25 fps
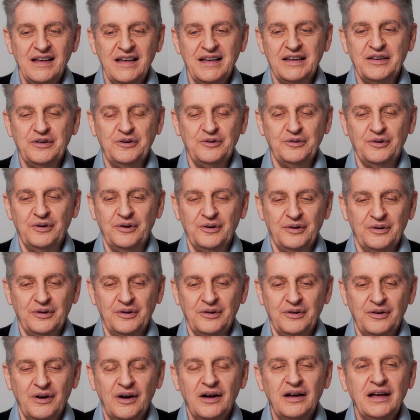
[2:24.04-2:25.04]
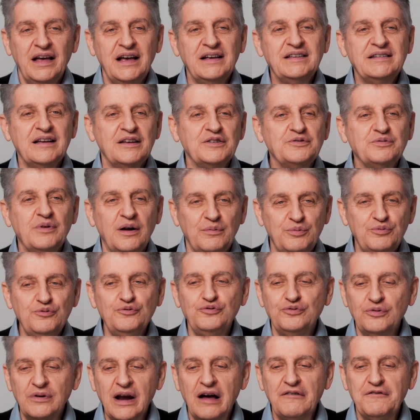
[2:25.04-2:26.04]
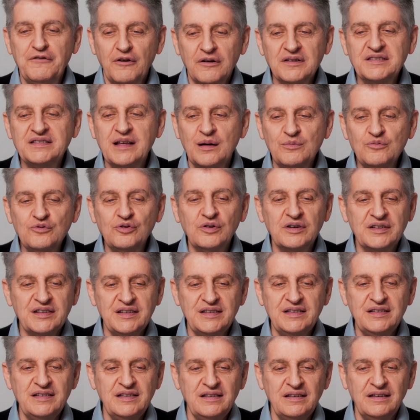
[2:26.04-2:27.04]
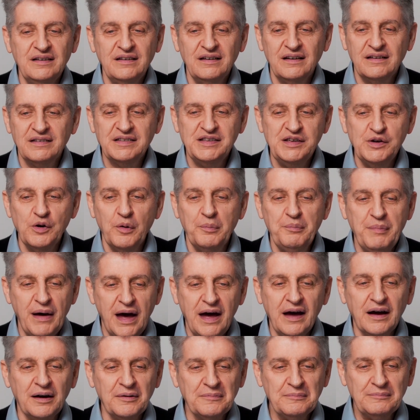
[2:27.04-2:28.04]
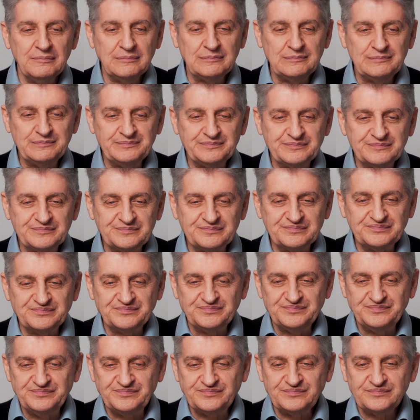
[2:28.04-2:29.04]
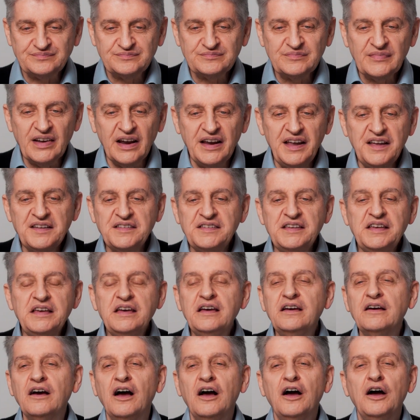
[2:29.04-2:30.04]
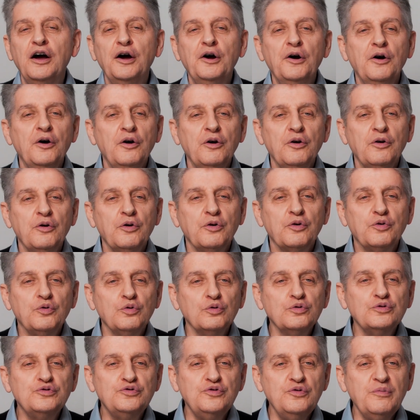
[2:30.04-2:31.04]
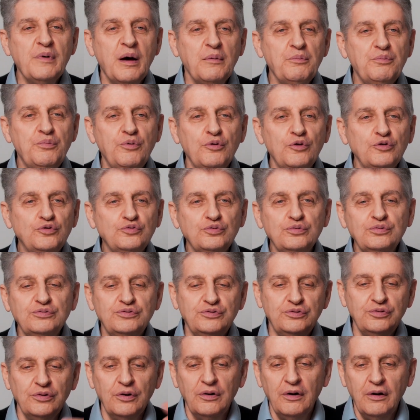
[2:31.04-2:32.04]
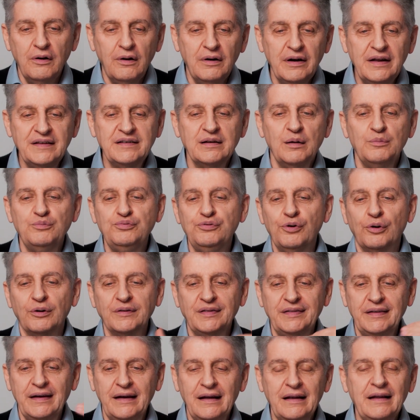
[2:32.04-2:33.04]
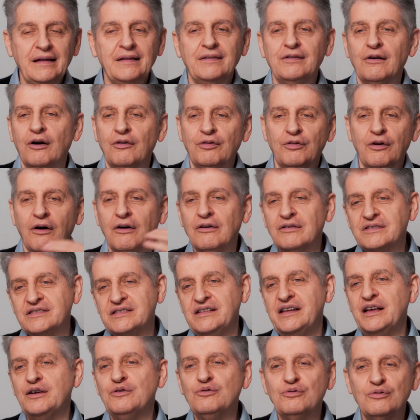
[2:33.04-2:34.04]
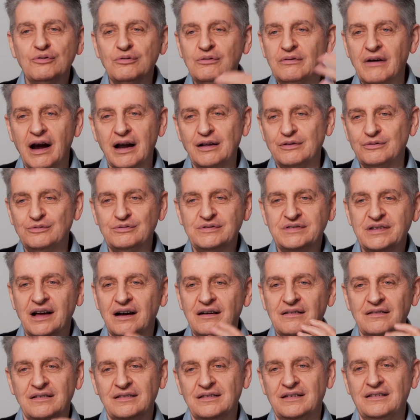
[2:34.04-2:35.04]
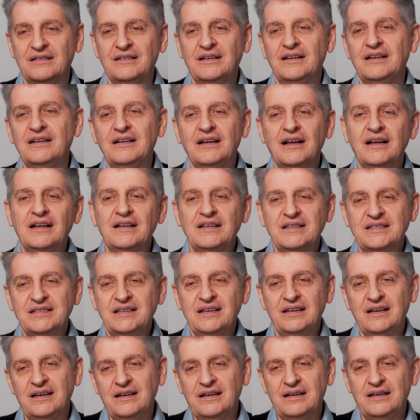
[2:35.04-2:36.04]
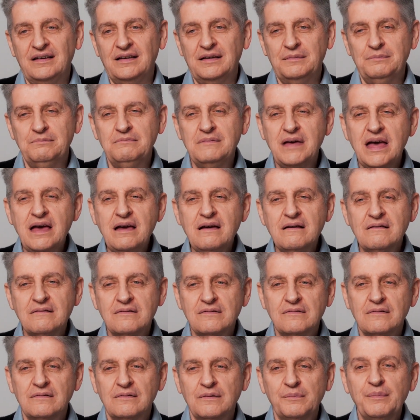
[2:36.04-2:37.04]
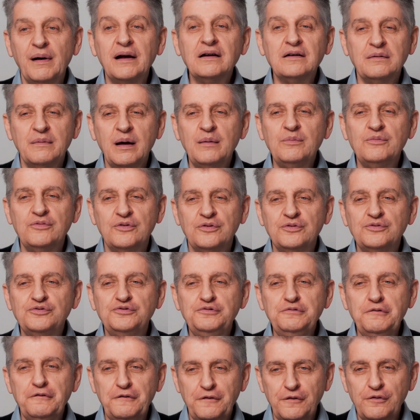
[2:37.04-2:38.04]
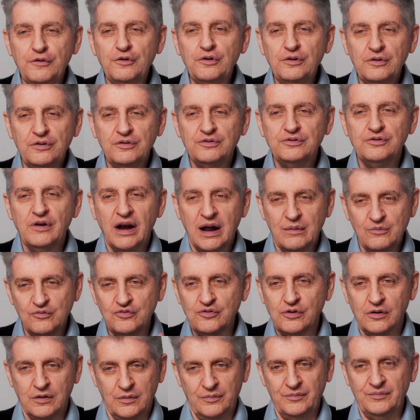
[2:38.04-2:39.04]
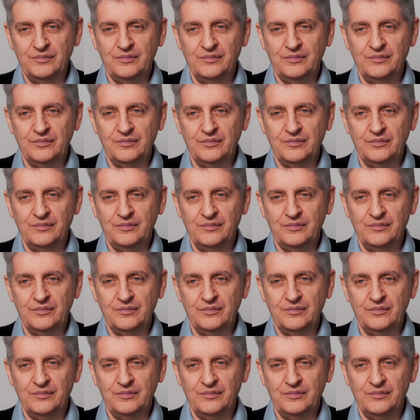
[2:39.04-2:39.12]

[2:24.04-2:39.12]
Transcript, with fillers: et que, et que ça soit plutôt la force d'amour qui, opère et qui consume un peu toutes les impuretés, les tendances, l'ego, tout ça. Mais on parle quand même du feu de l'amour